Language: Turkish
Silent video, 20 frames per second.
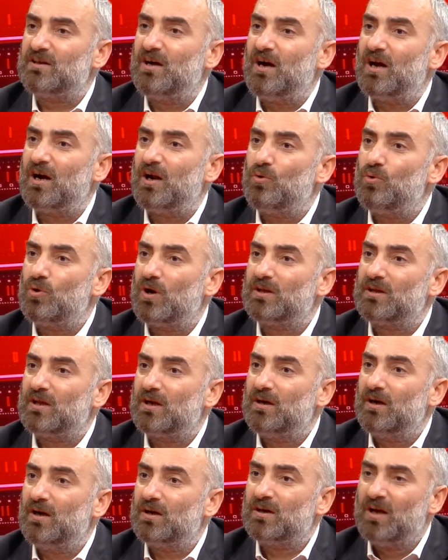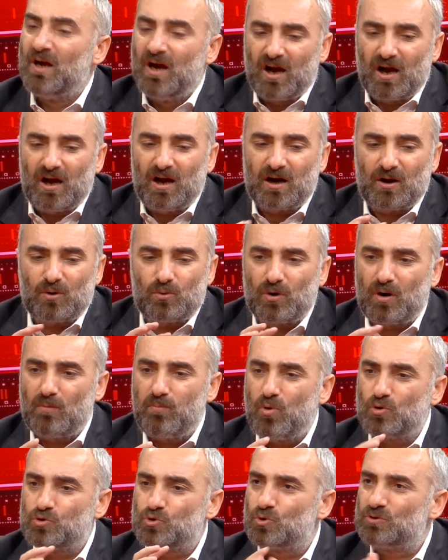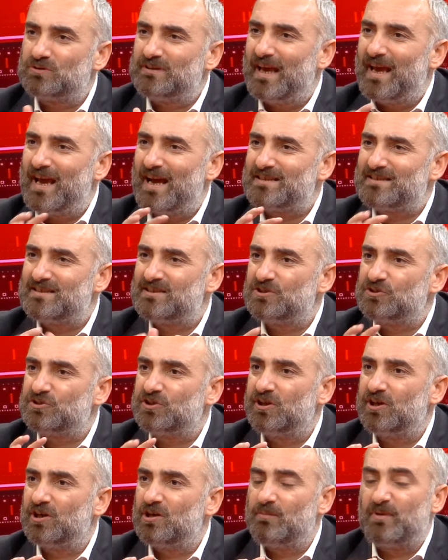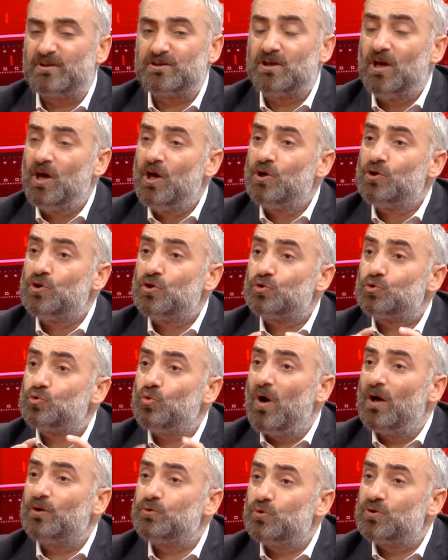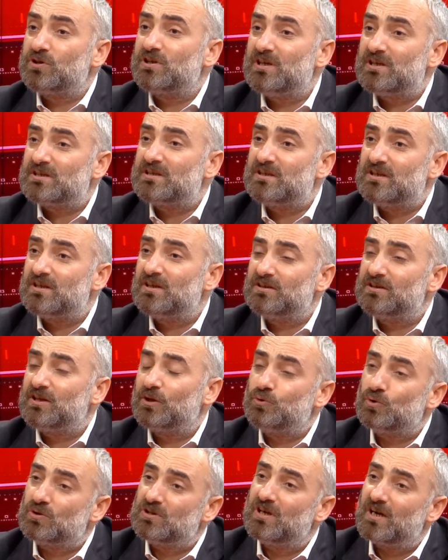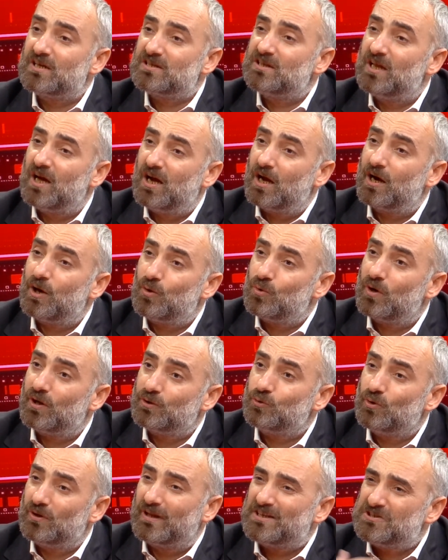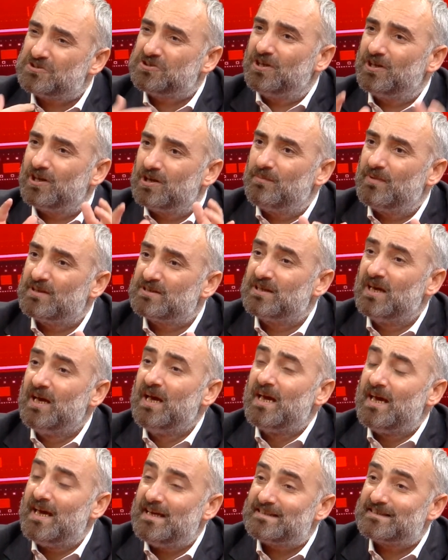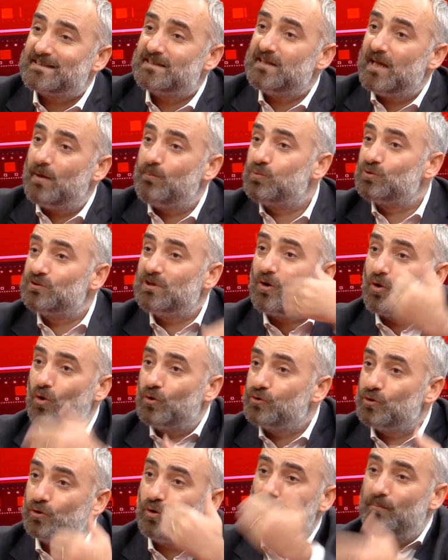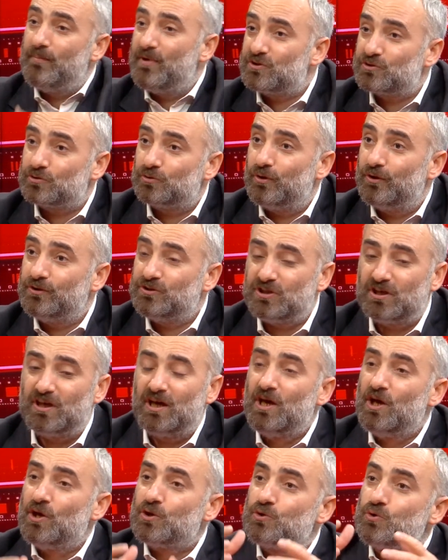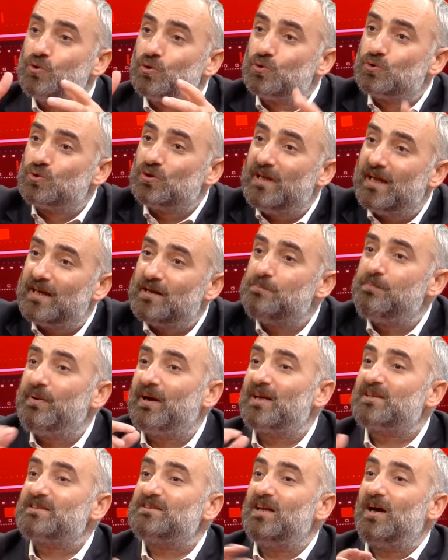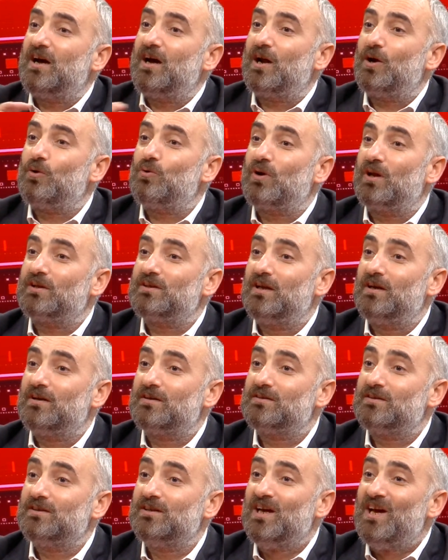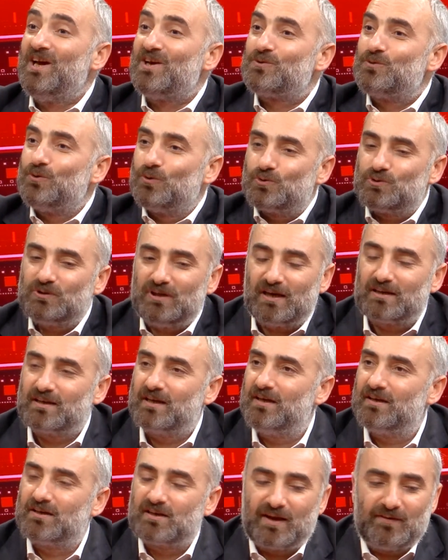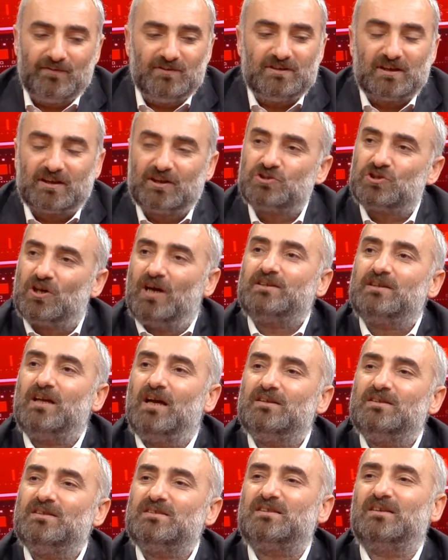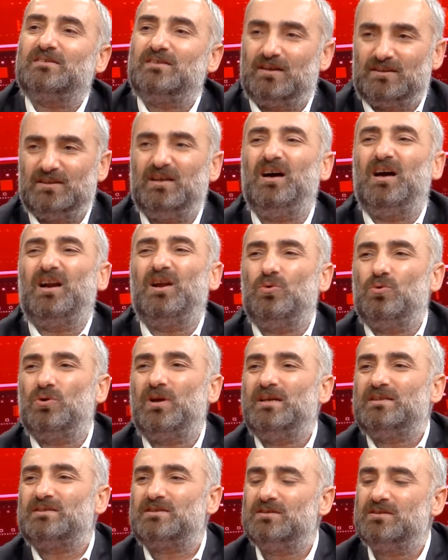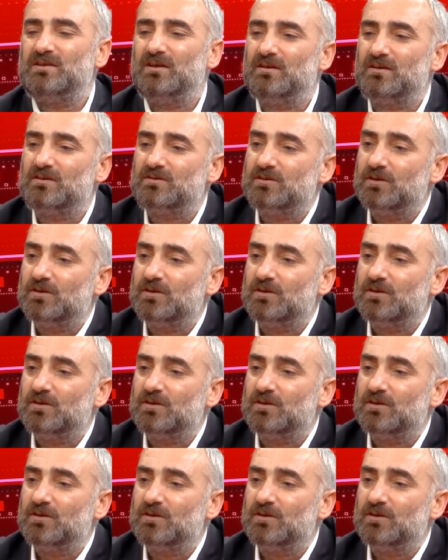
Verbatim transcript: Karakura derler. Karakura bozuk, değersiz, işe yaramaz. Şu an Türkiye sınırında Türk lirasına kara kura diyorlar. İşe yaramaz. Eskiden bundan 10 yıl 15 yıl önce Gürcülerin parasına kara kura denirdi. Gürcüler gelir evindeki çaydanlığı satardı. Kara kura eski denirdi.